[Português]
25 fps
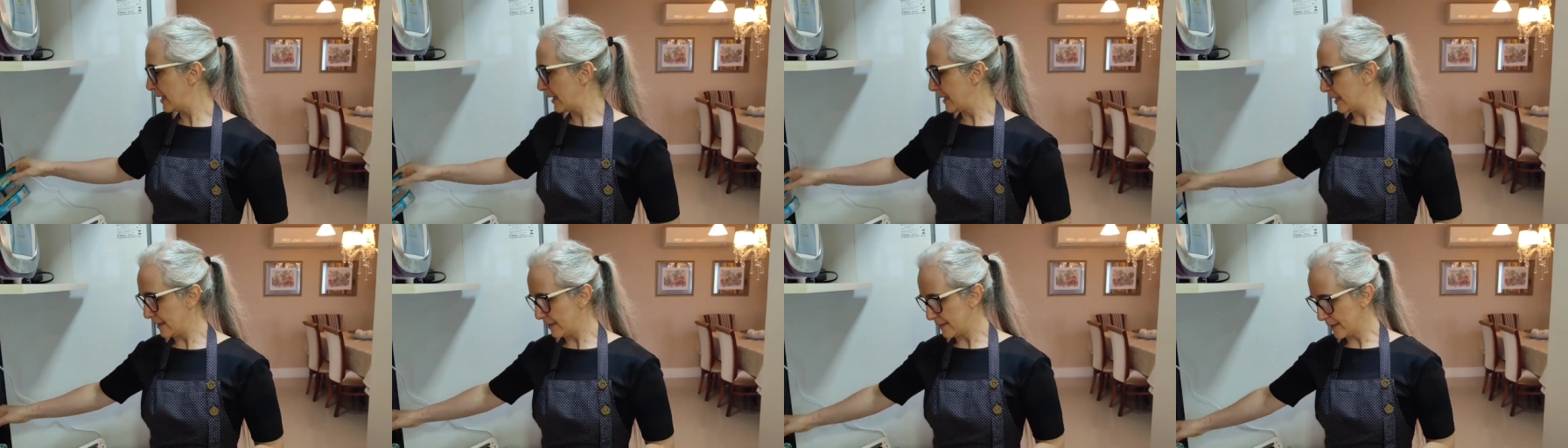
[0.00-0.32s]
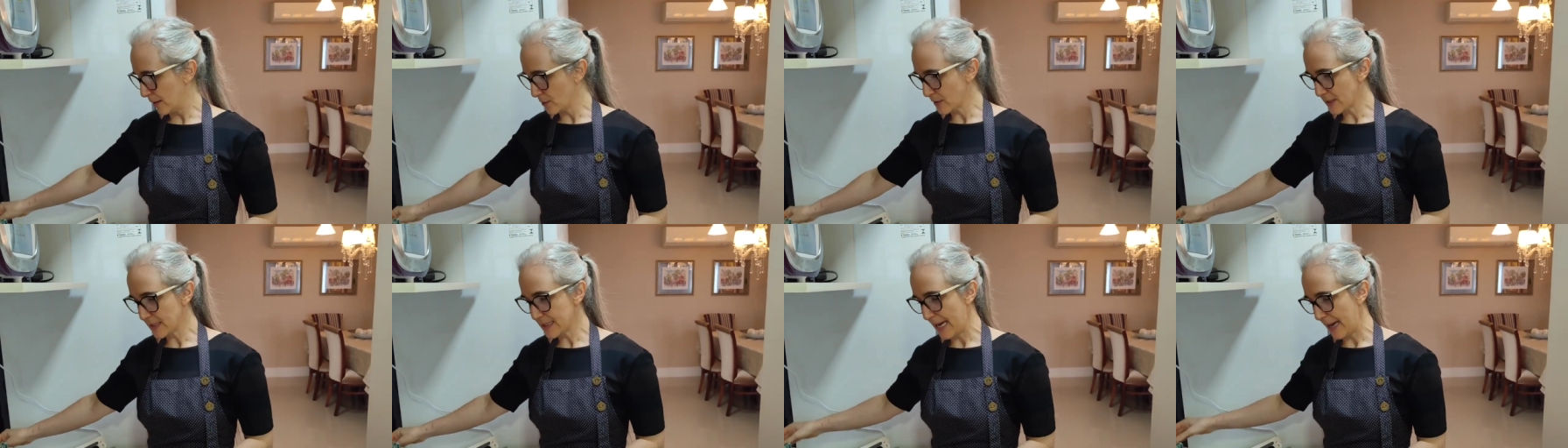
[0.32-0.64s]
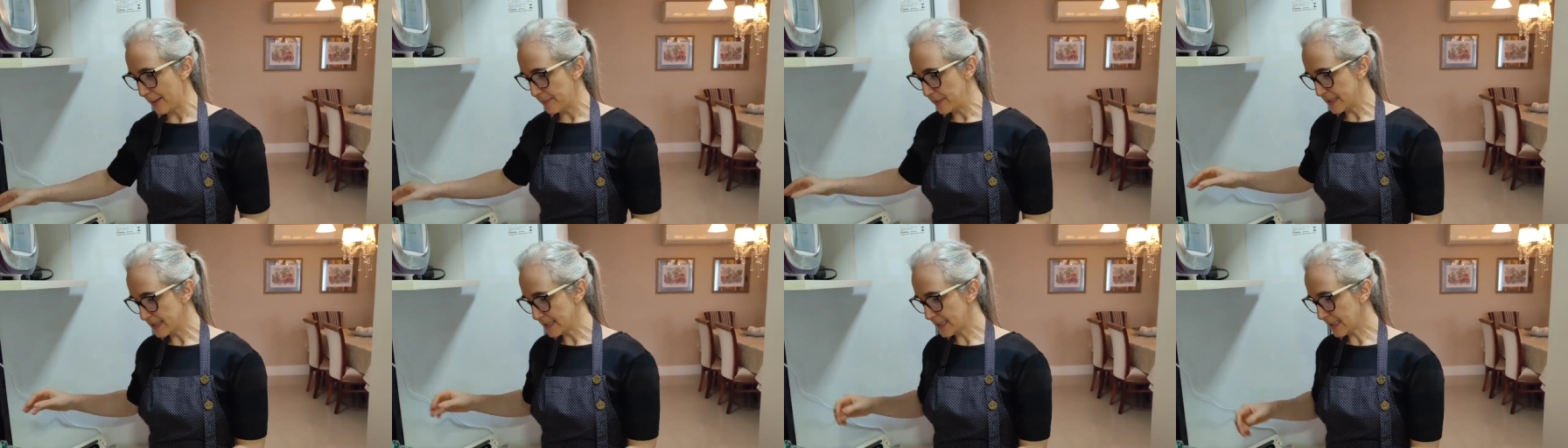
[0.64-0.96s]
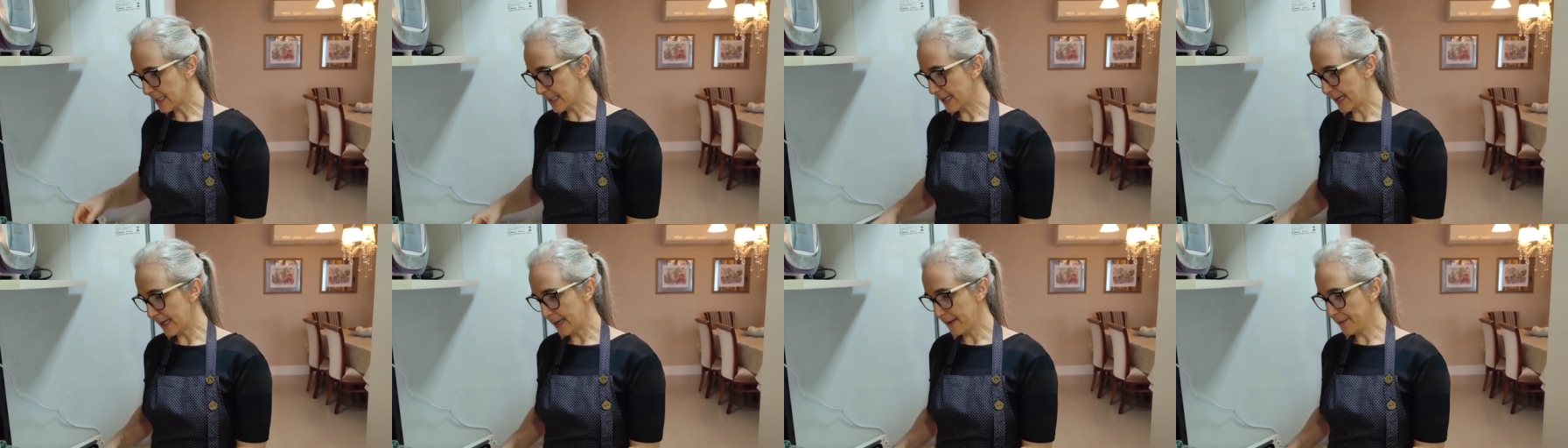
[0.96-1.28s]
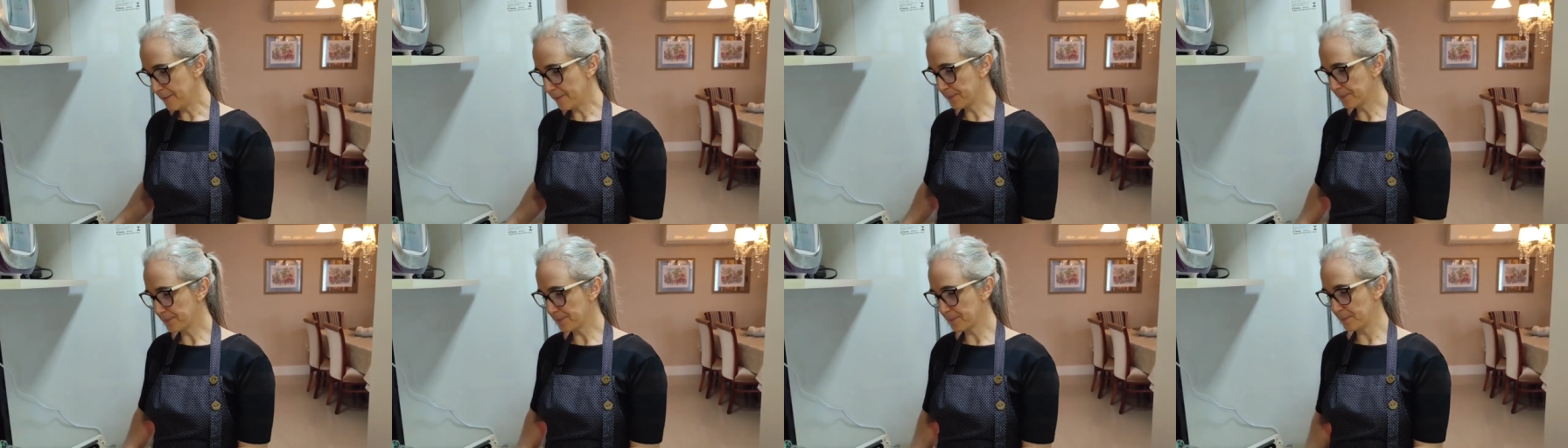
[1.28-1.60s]
Então, sabe-se que
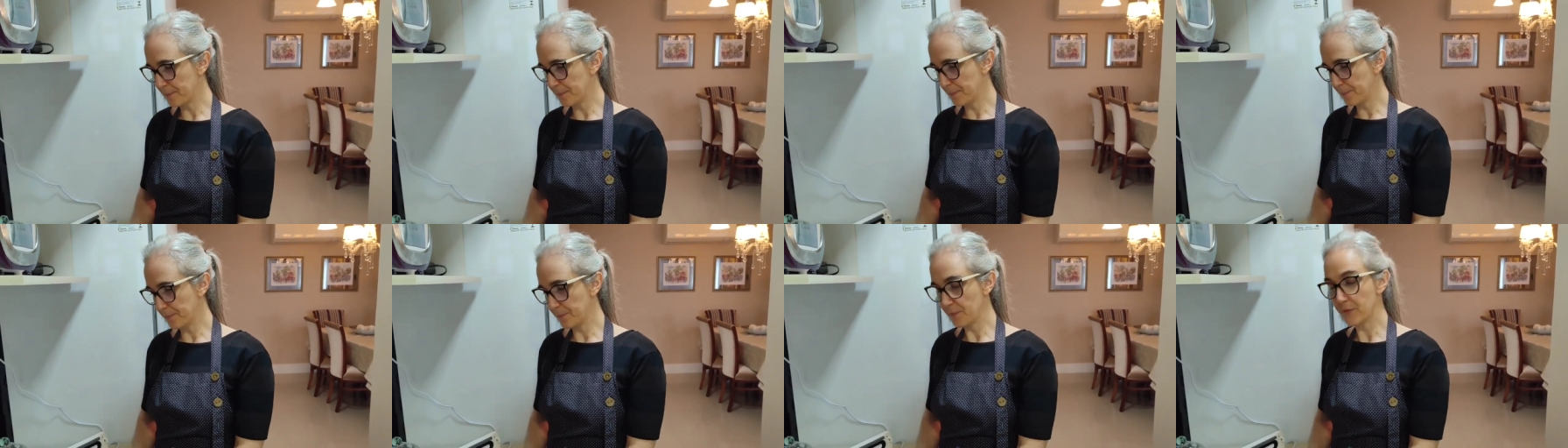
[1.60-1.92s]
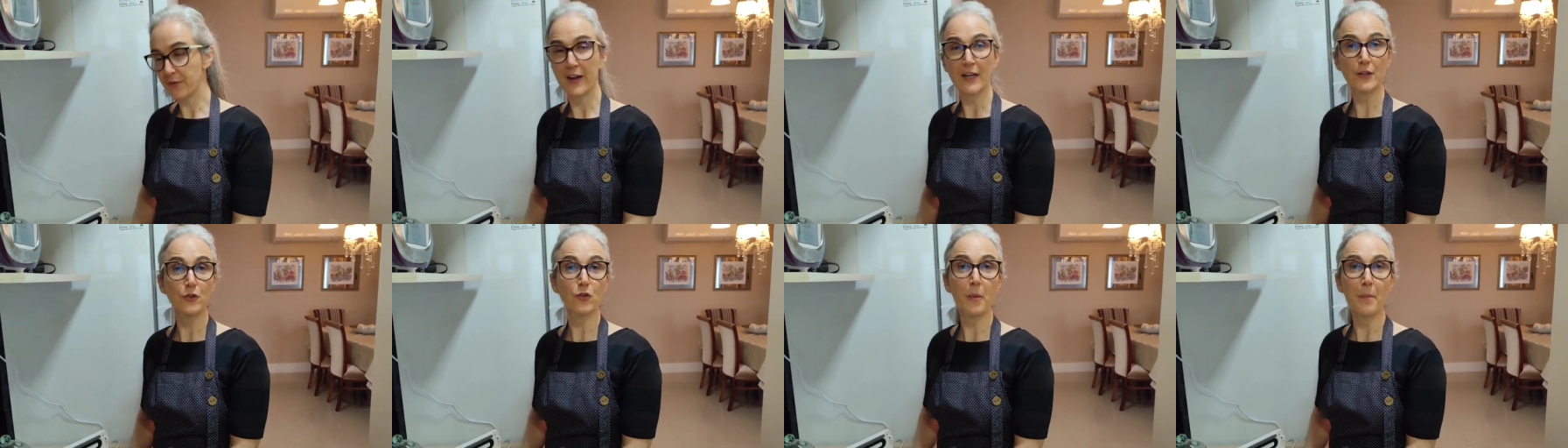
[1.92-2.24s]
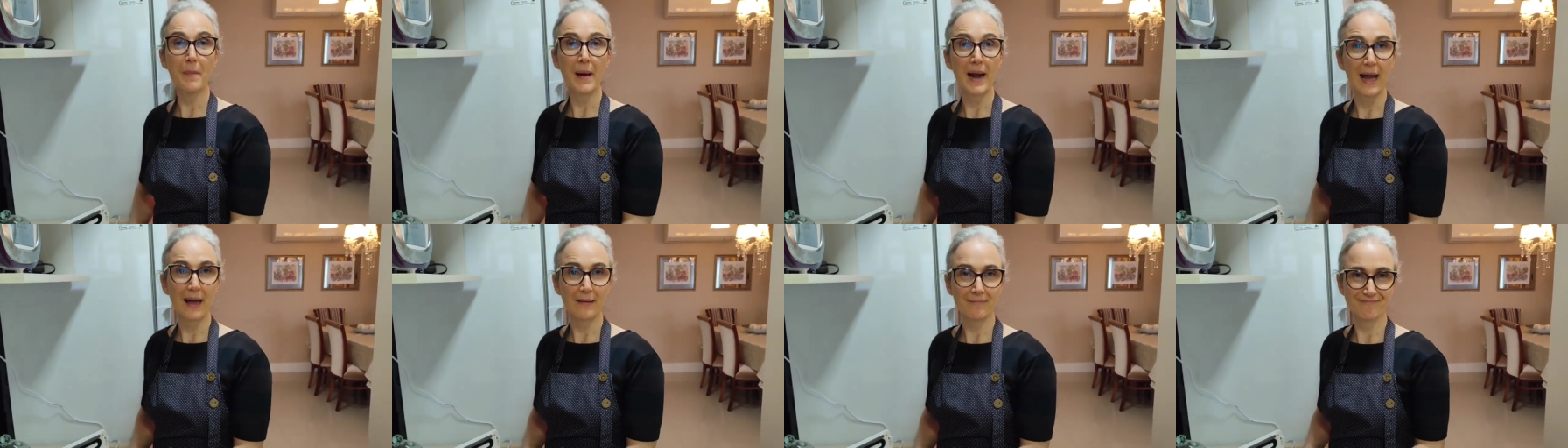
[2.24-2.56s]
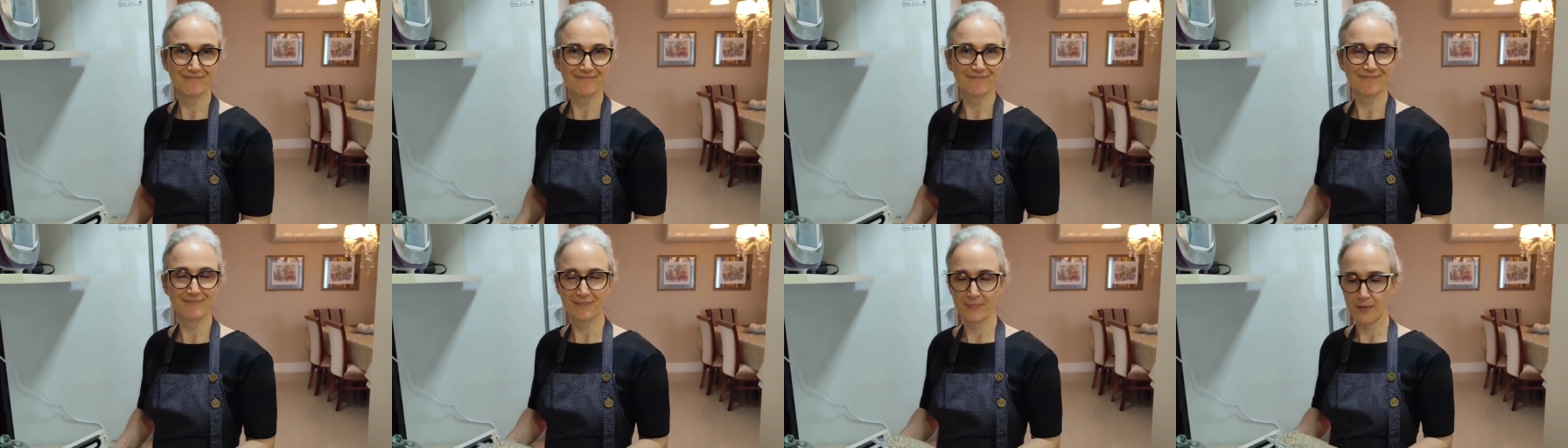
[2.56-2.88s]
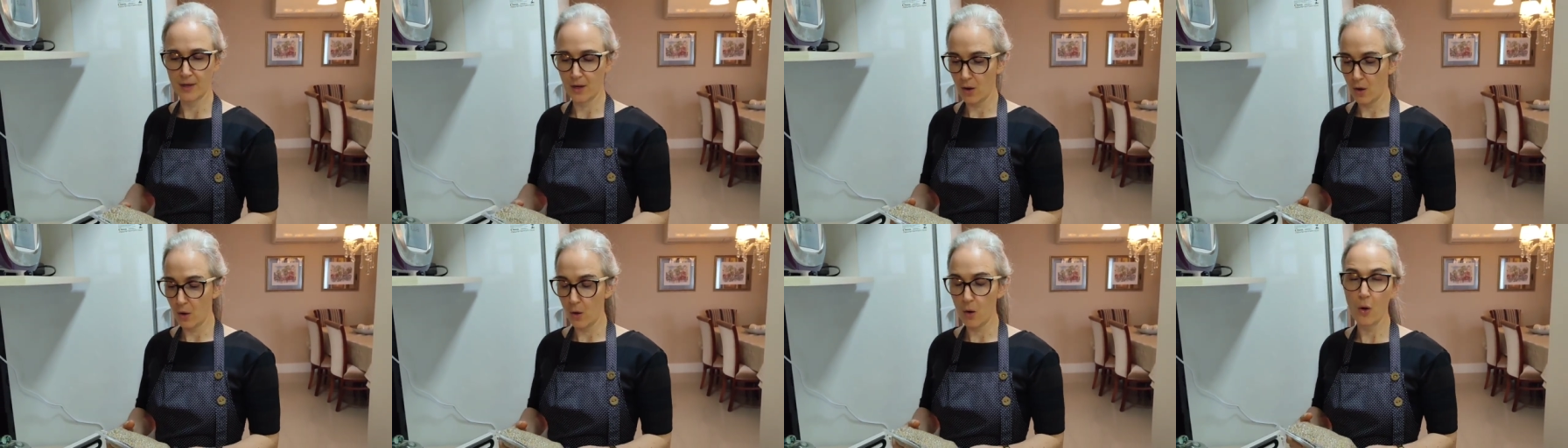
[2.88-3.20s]
vai dobrar
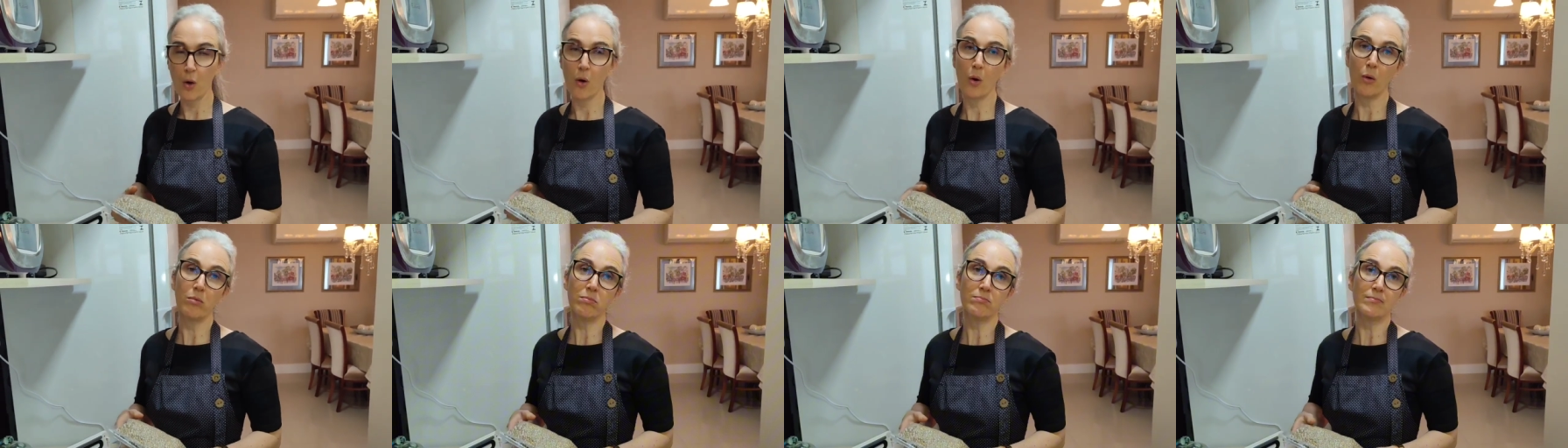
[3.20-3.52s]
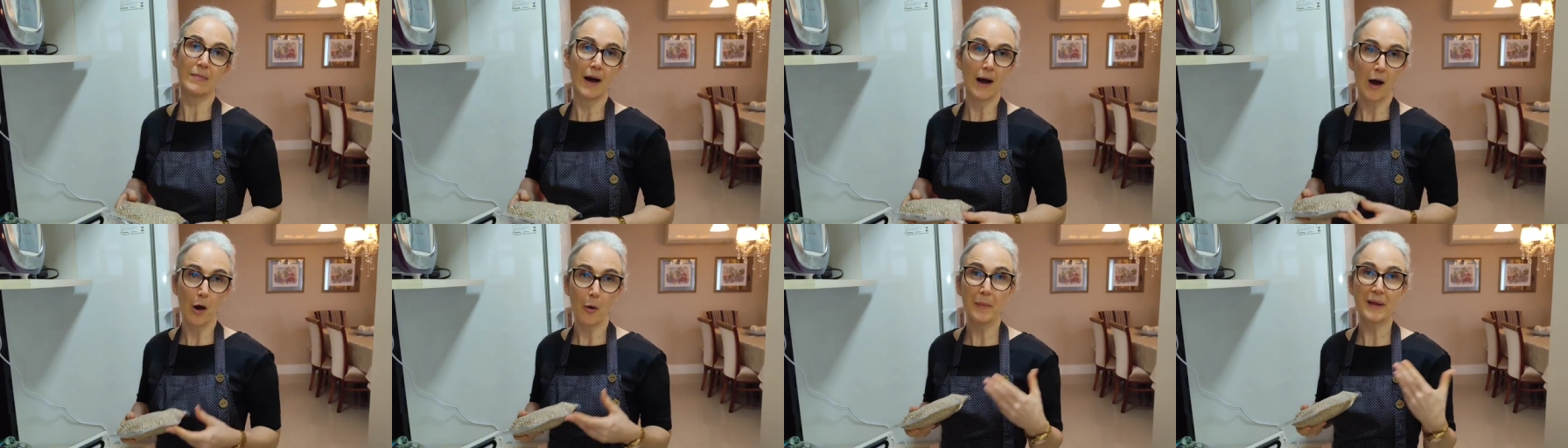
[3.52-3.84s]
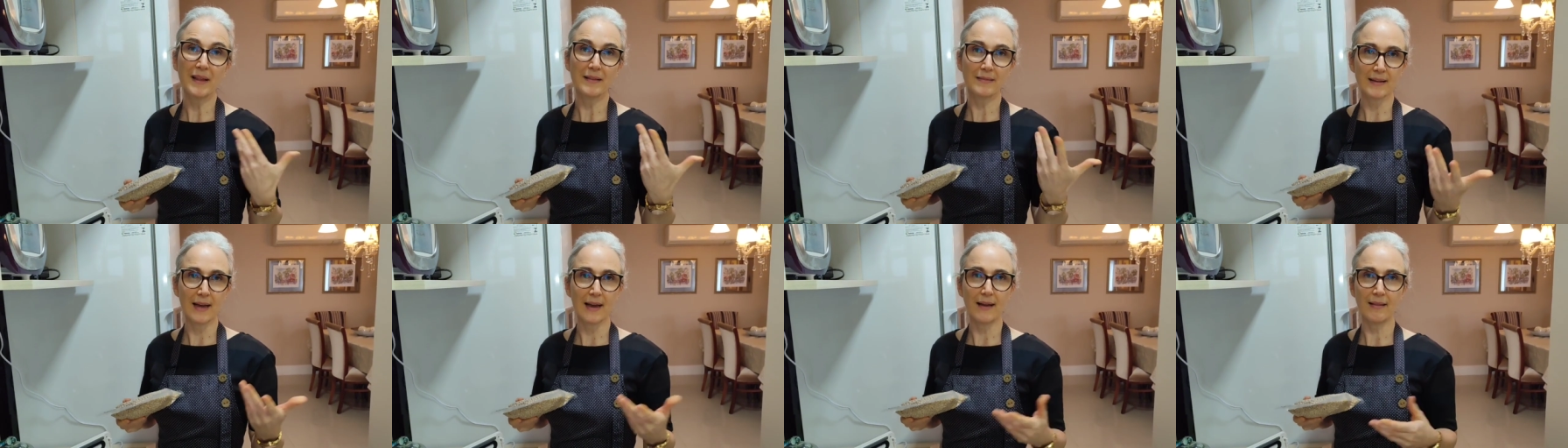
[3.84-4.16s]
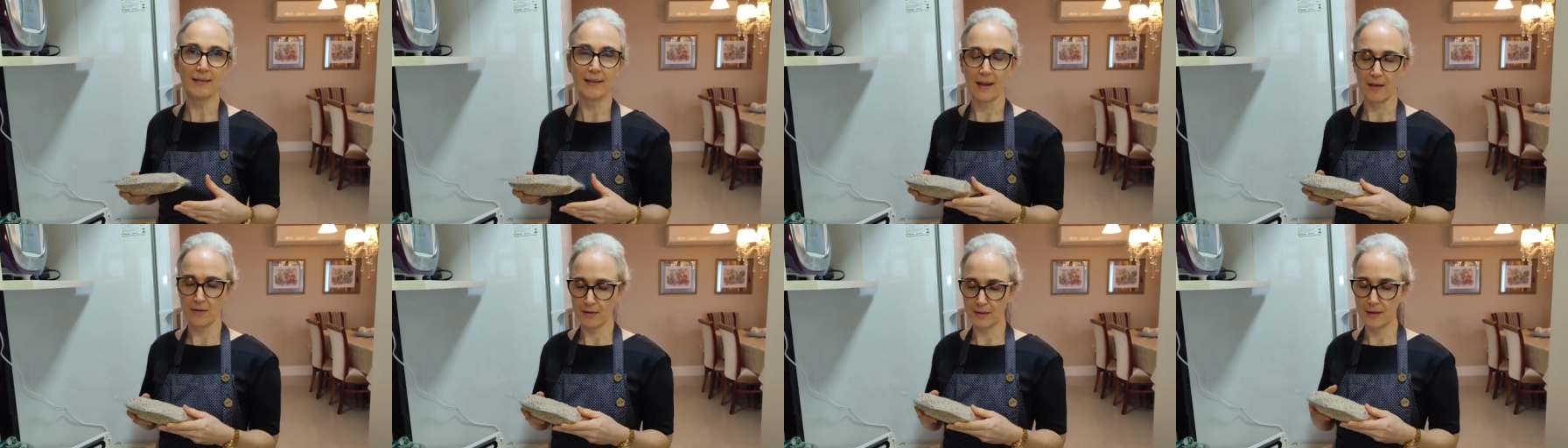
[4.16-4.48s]
ou aumentar até.